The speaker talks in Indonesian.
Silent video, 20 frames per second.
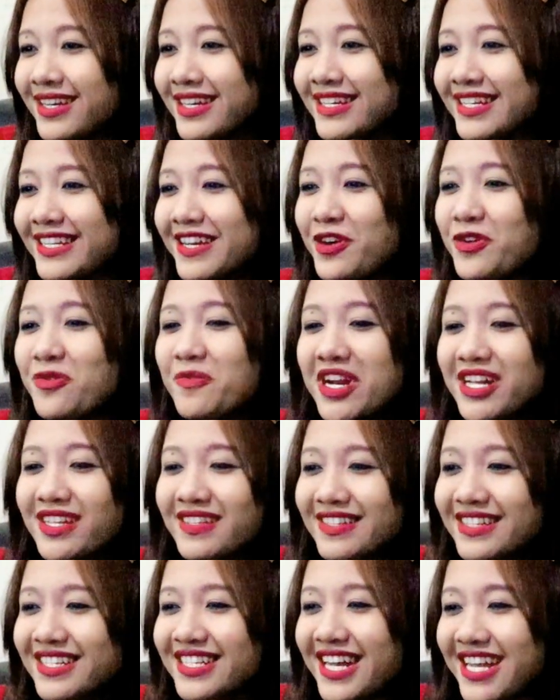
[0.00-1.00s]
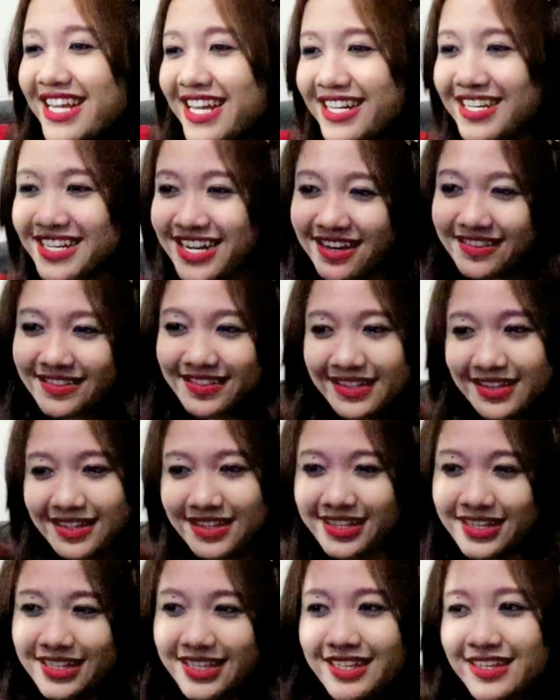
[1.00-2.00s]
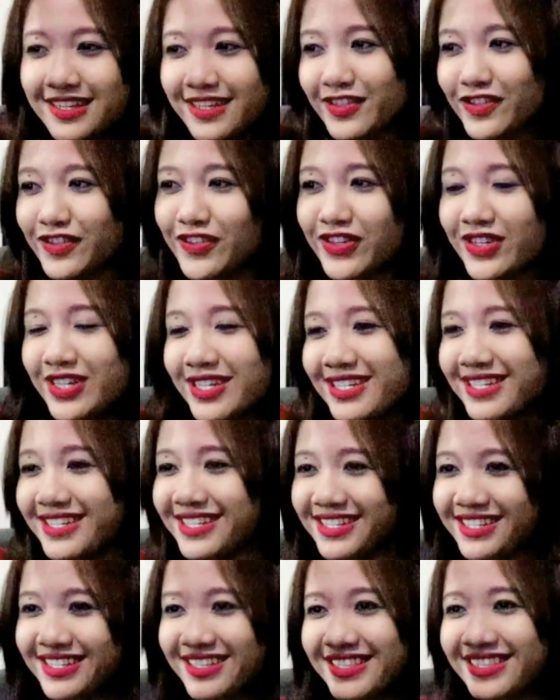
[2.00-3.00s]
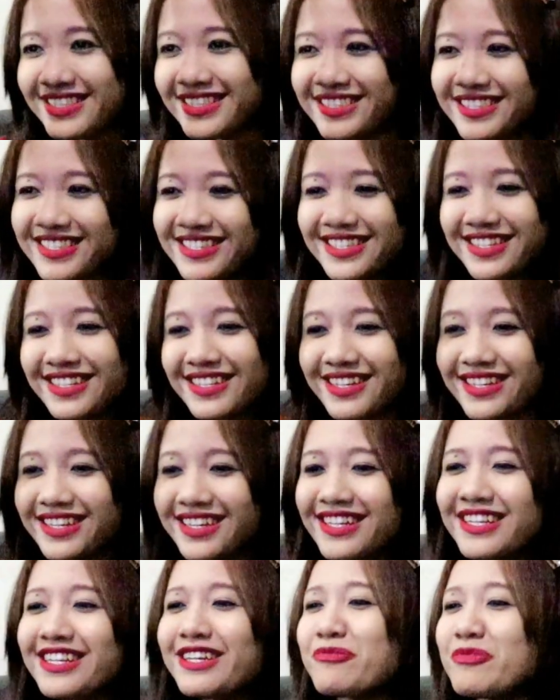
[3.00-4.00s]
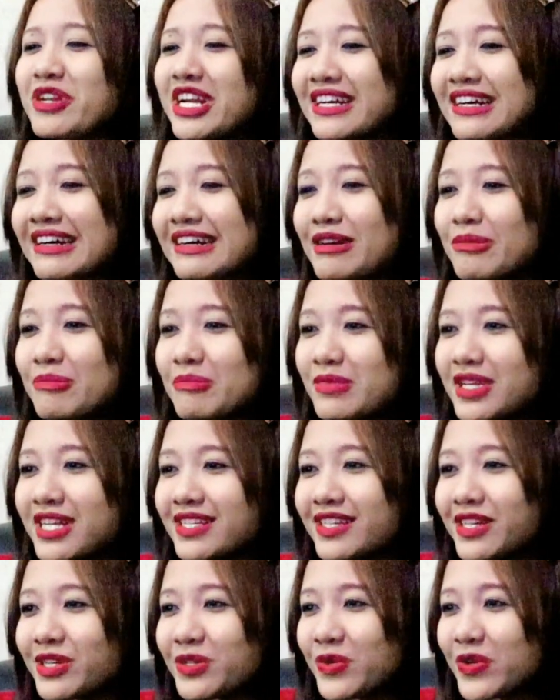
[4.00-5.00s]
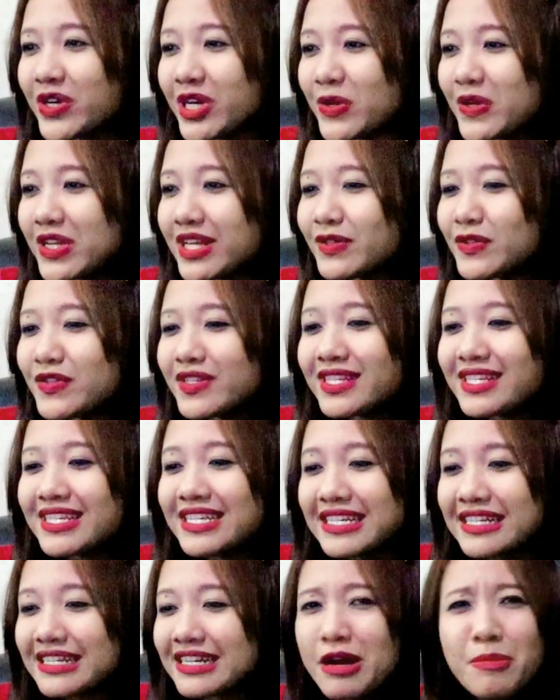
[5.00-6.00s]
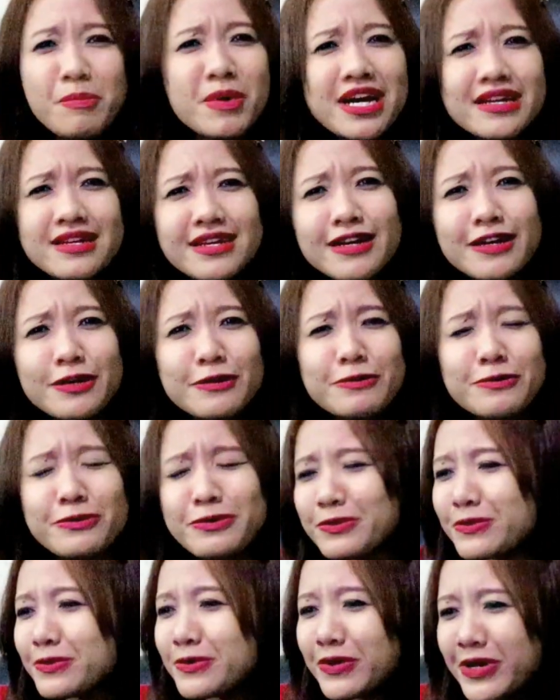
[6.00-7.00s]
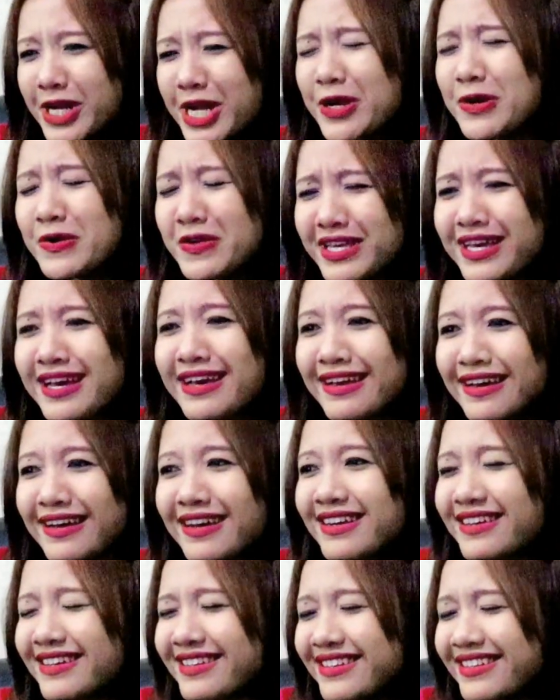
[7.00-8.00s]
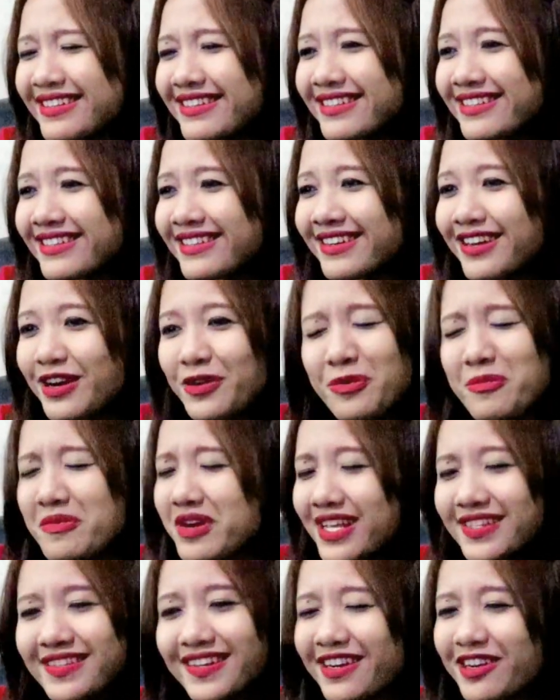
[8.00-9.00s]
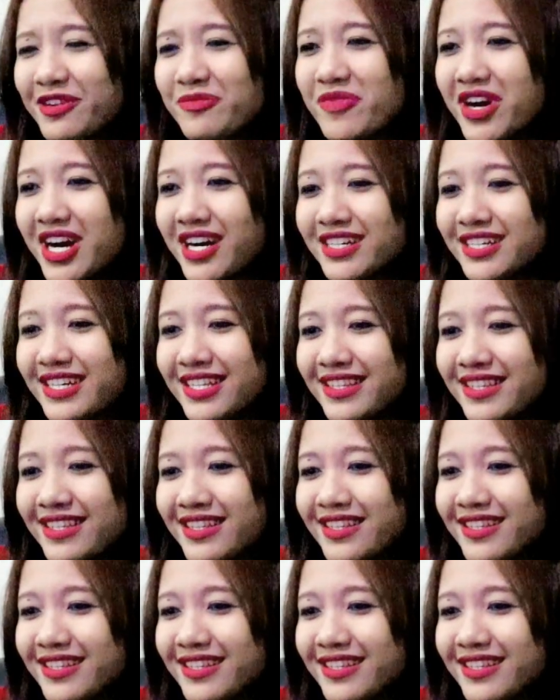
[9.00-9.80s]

Nih aku paling seneng gaya dance yang gini-gini tuh ini mereka belajar koreonya tuh sendiri apa ada guru koreonya ya? Penasaran banget.